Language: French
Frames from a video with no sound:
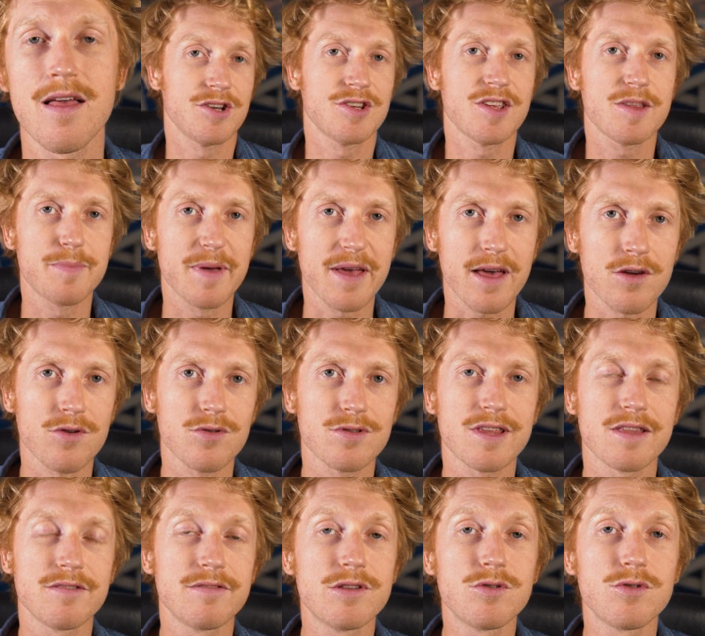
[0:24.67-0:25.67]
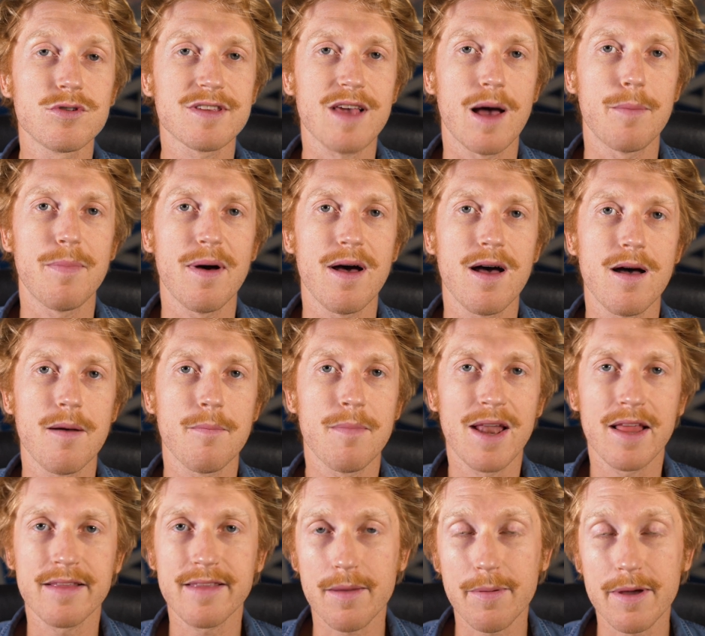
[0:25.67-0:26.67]
J'espère que cette vidéo sera pas
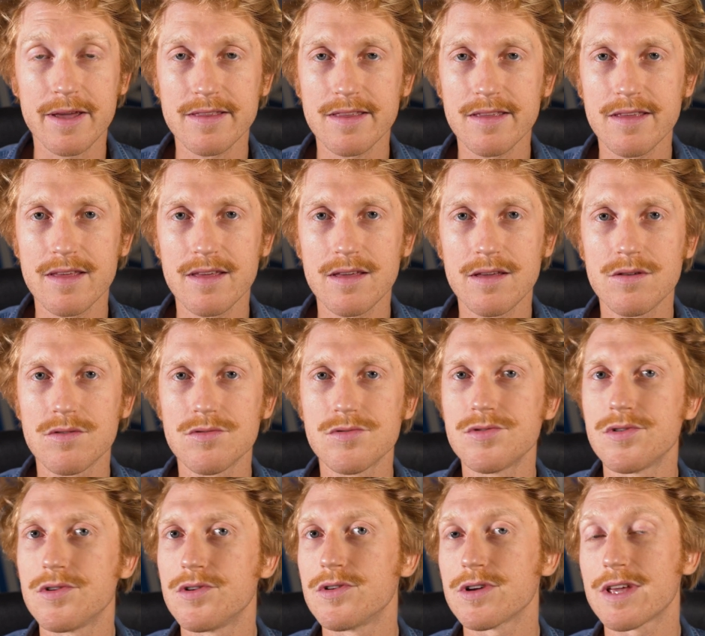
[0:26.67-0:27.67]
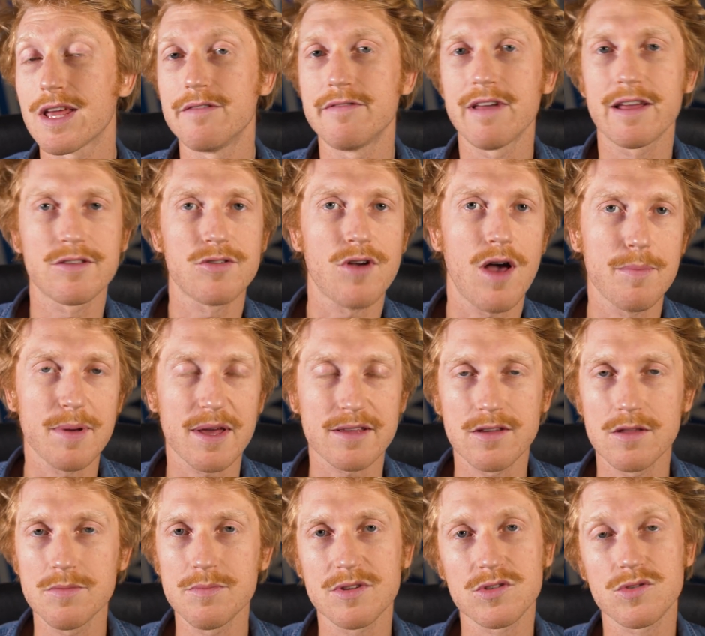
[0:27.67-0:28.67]
mal interprétée ou euh, qu'elle vexera
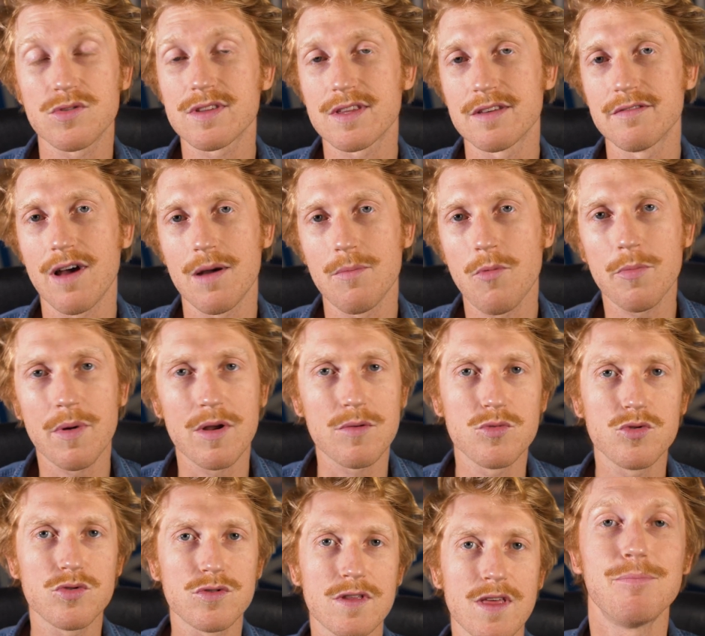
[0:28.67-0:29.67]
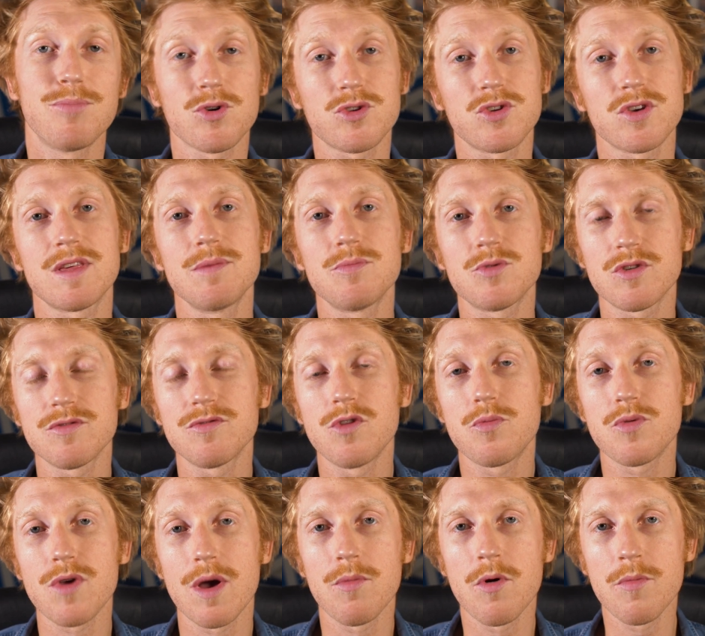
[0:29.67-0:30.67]
personne parce que c'est vraiment pas le but. Pour ceux qui me suivent
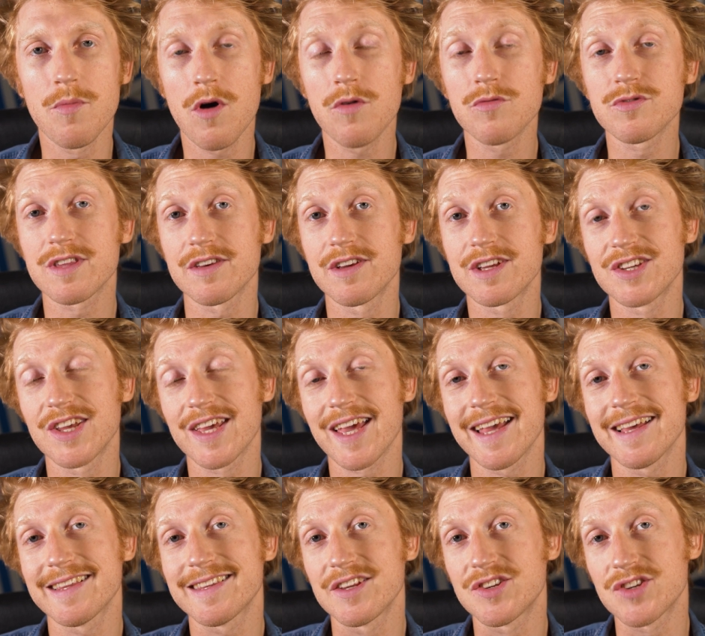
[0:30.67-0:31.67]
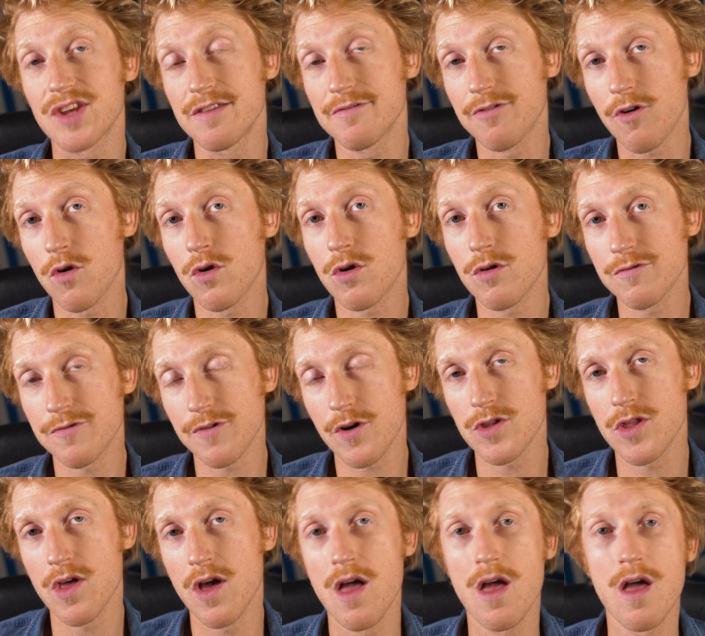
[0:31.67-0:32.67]
depuis un moment, vous savez que j'ai créé cette chaîne
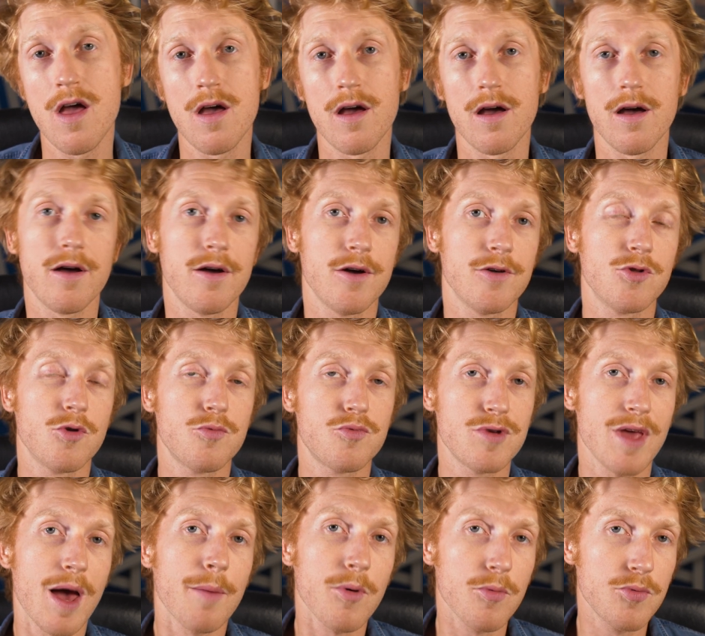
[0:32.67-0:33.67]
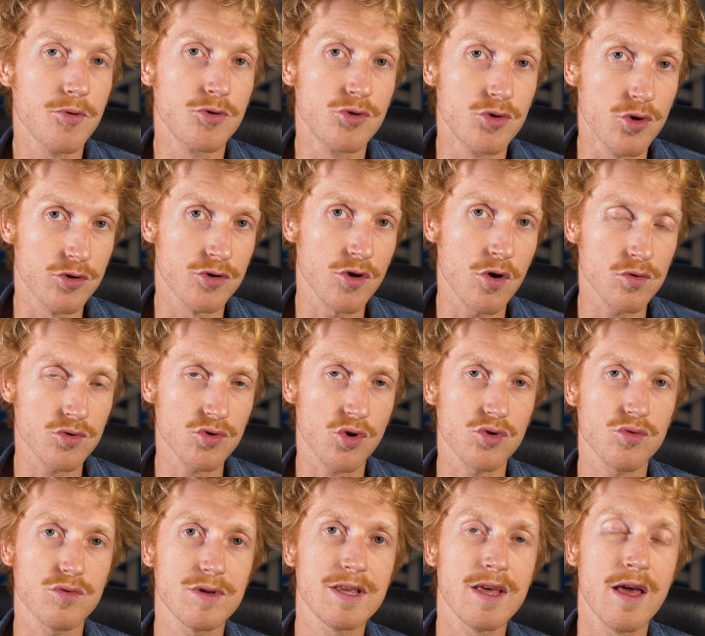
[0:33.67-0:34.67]
francophone euh, depuis un peu plus de deux ans
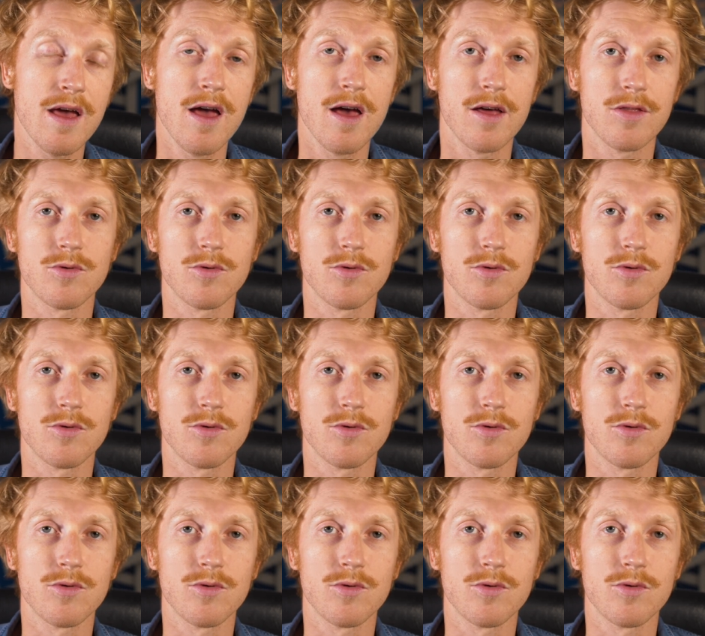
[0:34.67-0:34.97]
aujourd'hui.